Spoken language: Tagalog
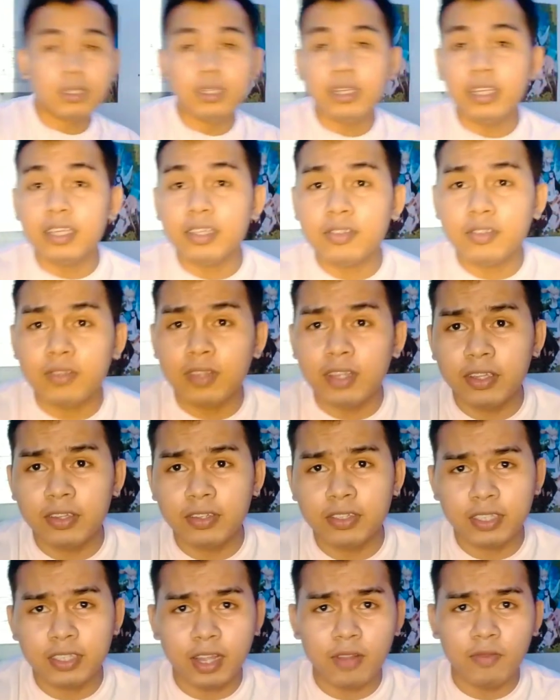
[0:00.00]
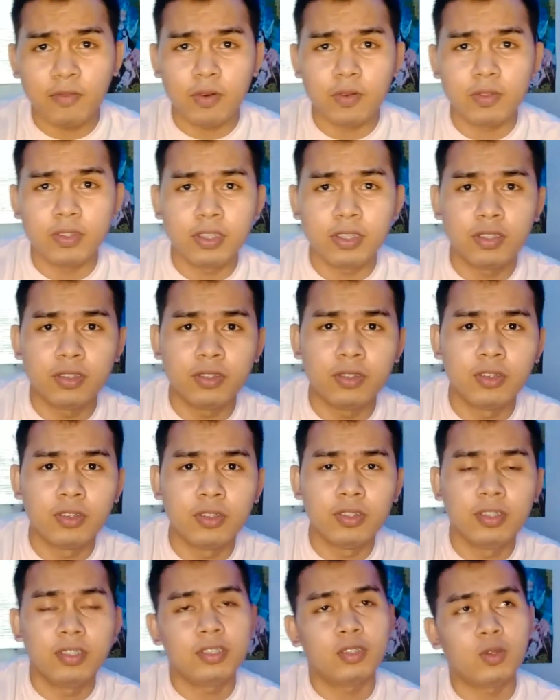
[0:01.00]
Didikit niyo lang yung cellphone niyo
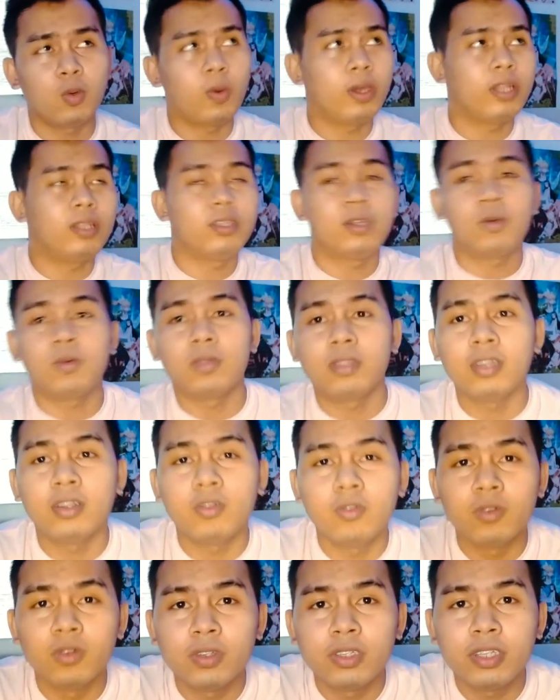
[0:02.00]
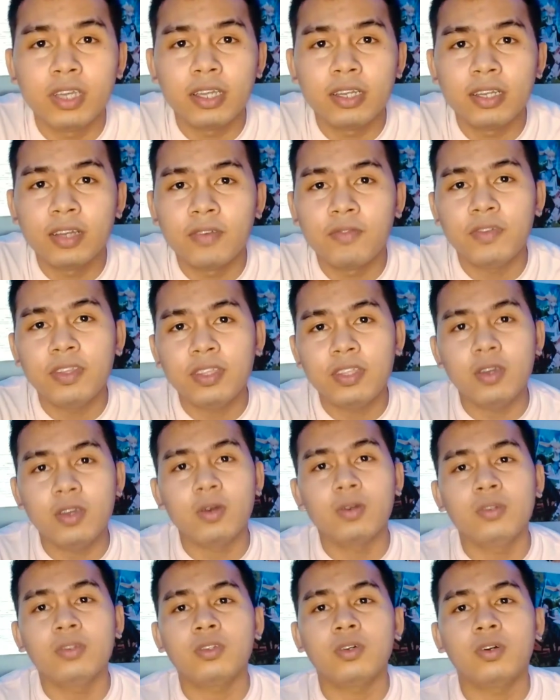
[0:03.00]
doon. So while na nanonood kayo ng
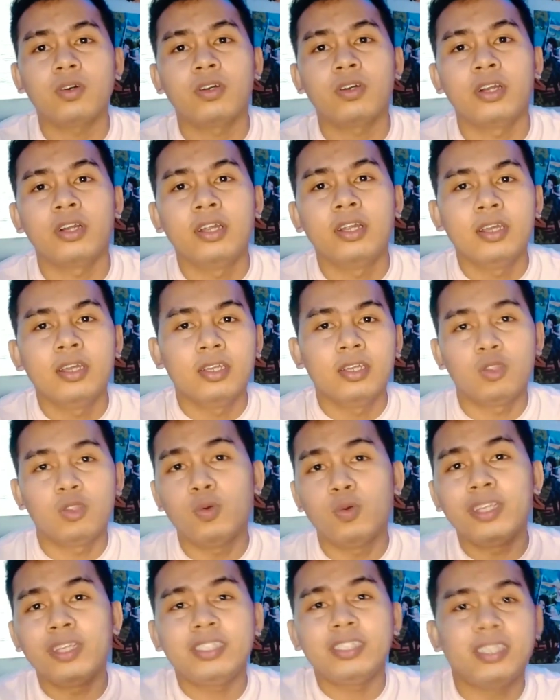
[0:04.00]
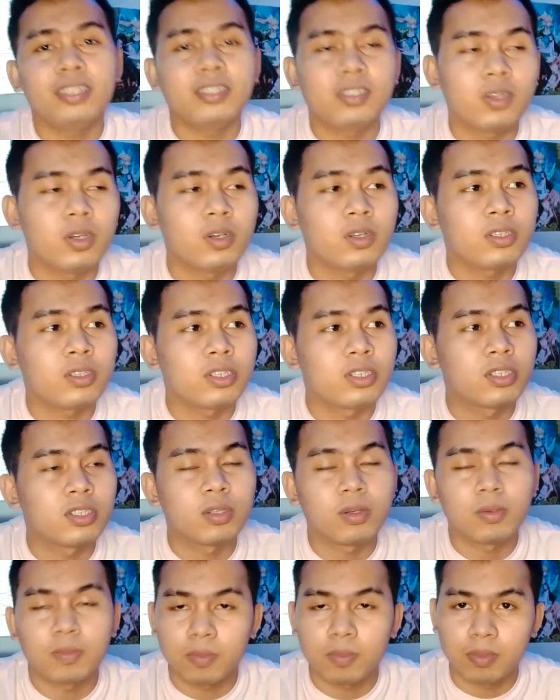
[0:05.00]
videos or doing
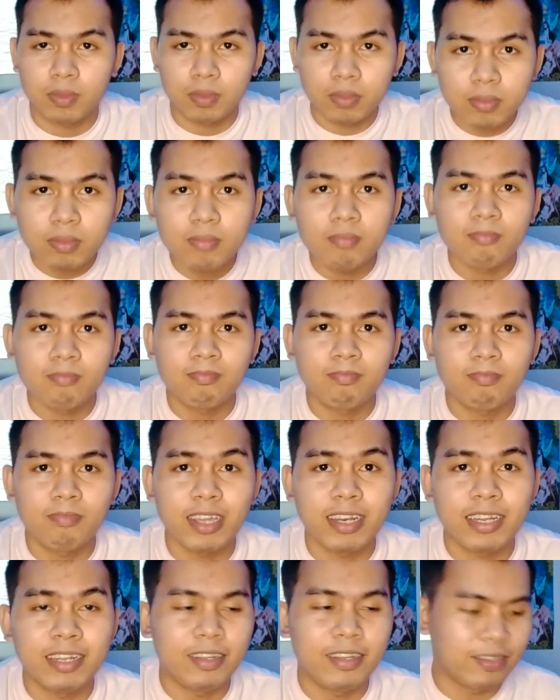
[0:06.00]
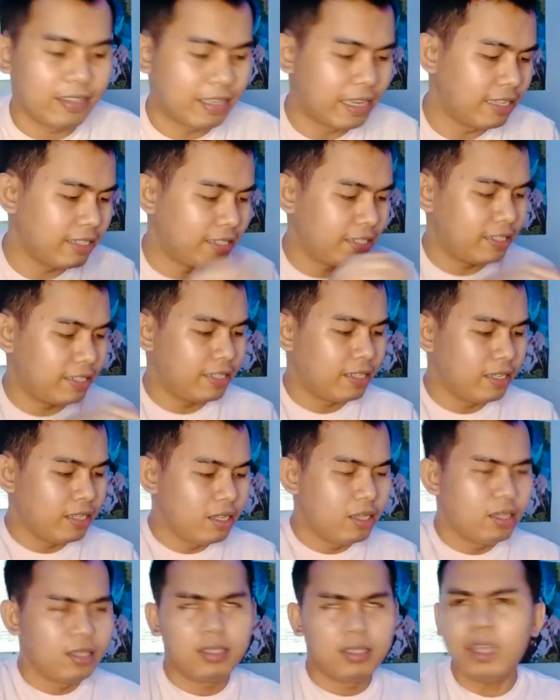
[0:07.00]
TikToks, pwede na yun guys.
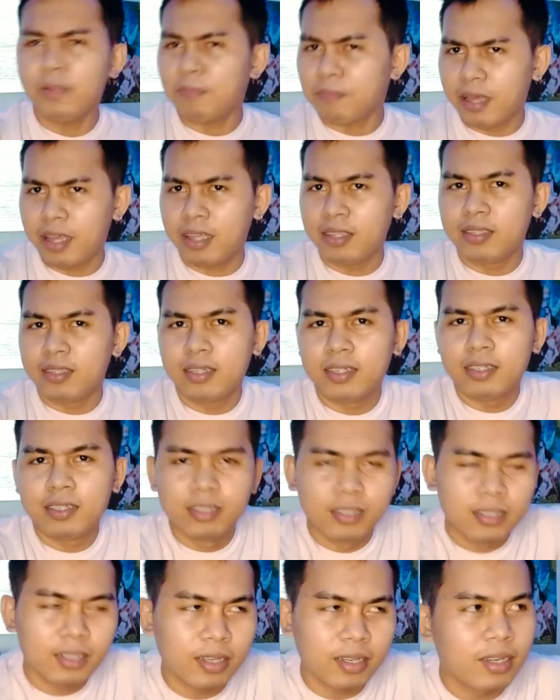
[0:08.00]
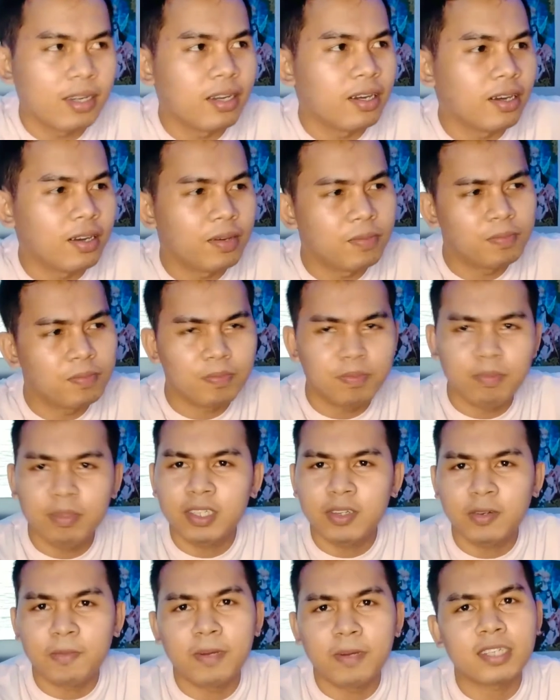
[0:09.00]
Not bad sa
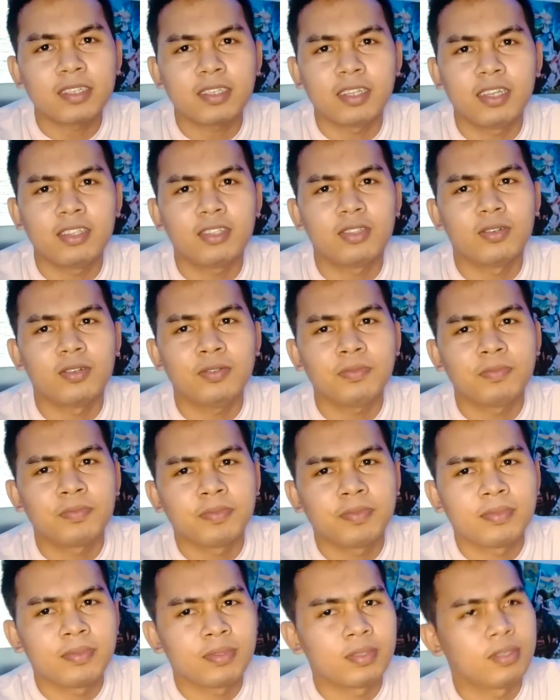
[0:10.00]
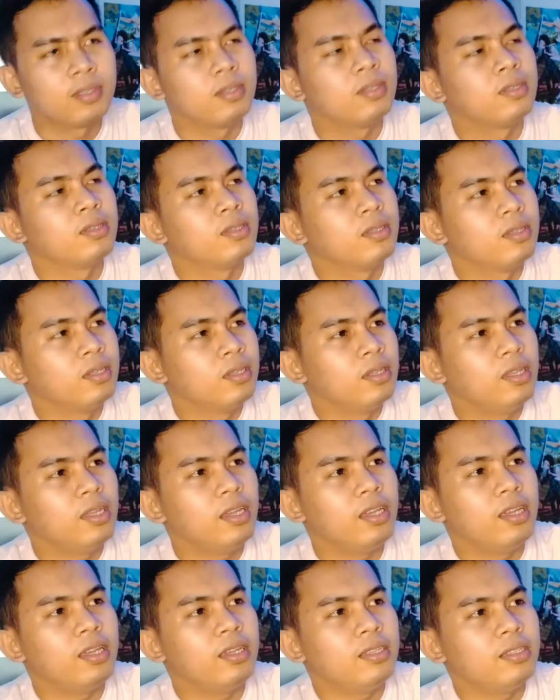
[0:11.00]
mystery box na ito.
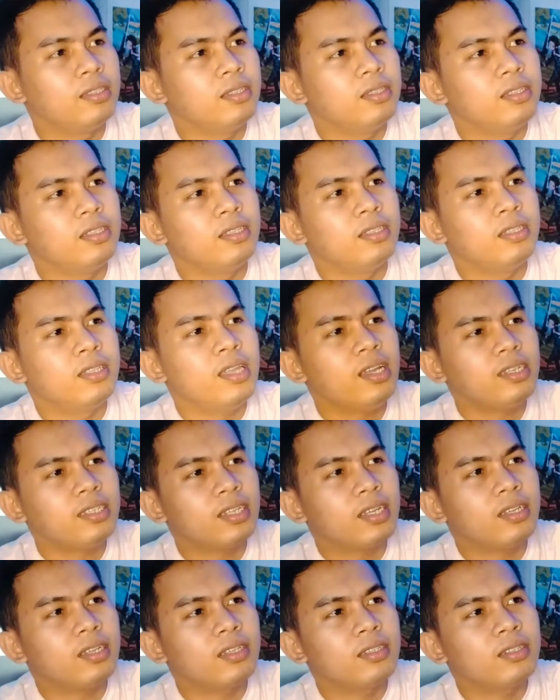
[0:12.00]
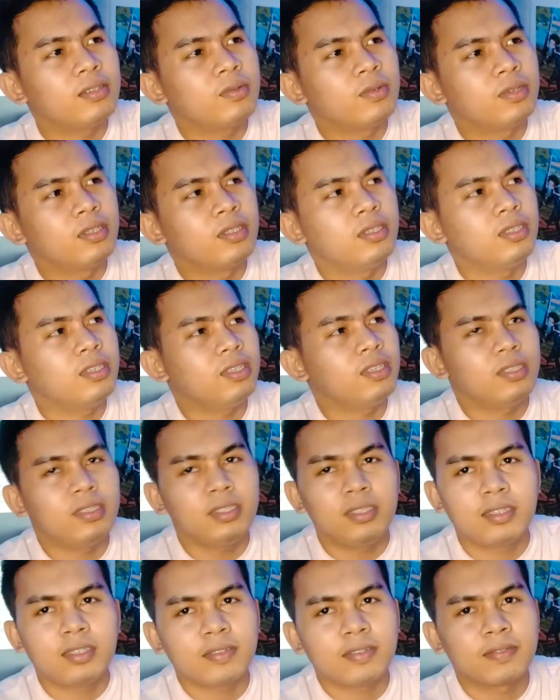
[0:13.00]
And the next other one
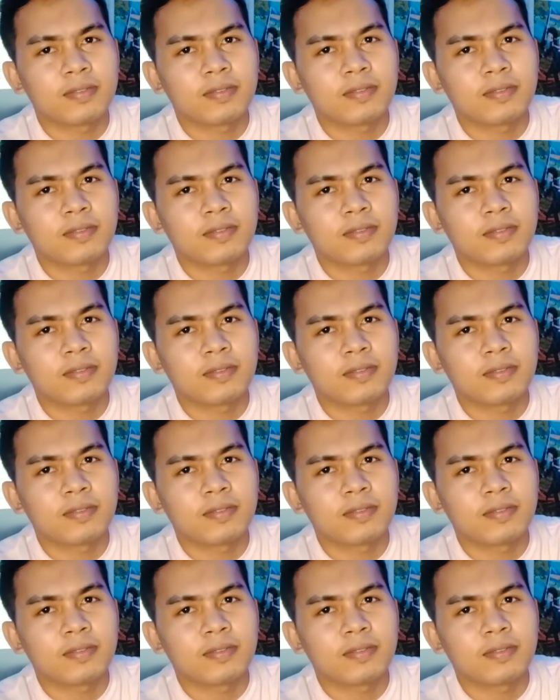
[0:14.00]
is